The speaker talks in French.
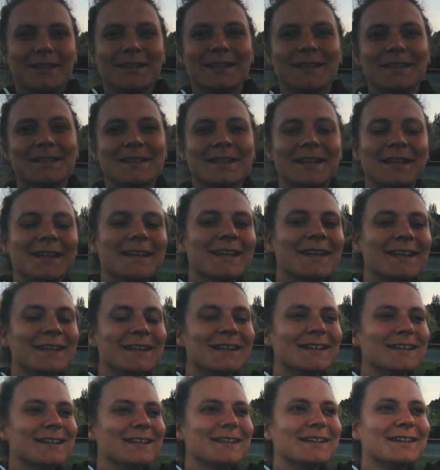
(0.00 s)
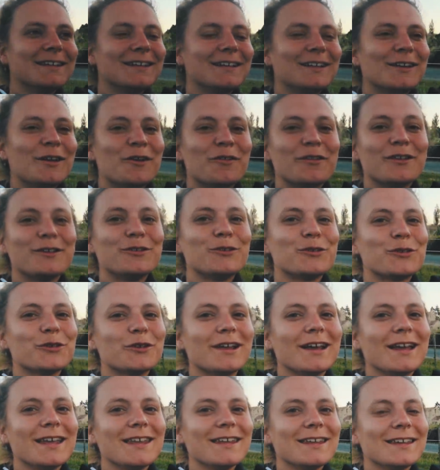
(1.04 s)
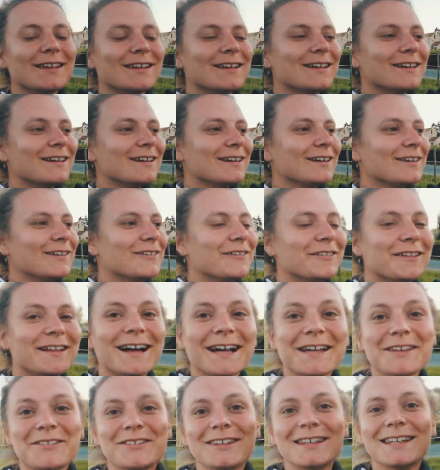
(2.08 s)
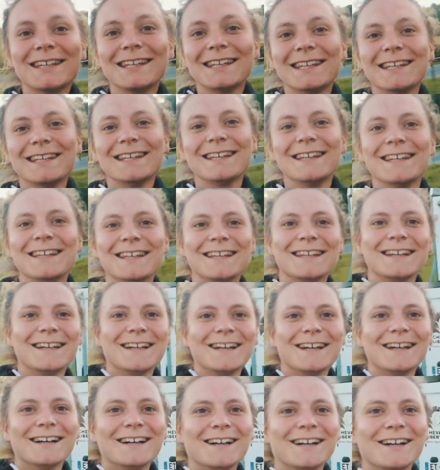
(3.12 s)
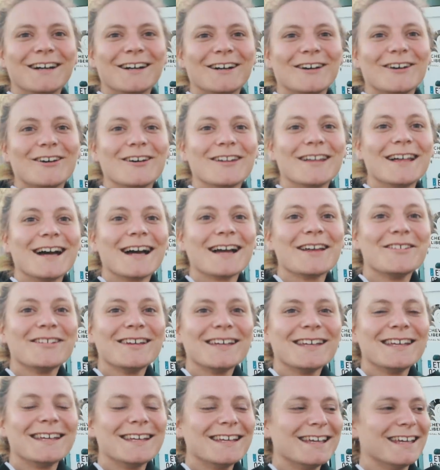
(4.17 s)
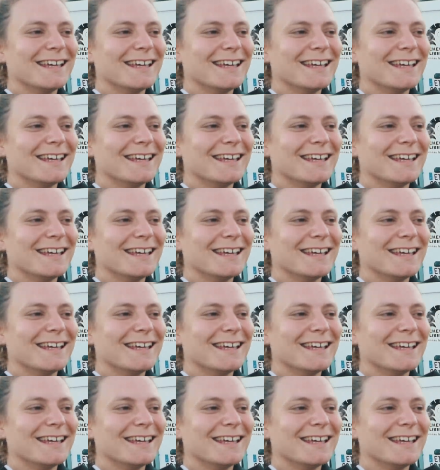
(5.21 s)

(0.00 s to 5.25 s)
Et ça y est, lever du soleil, on est arrivé On est arrivé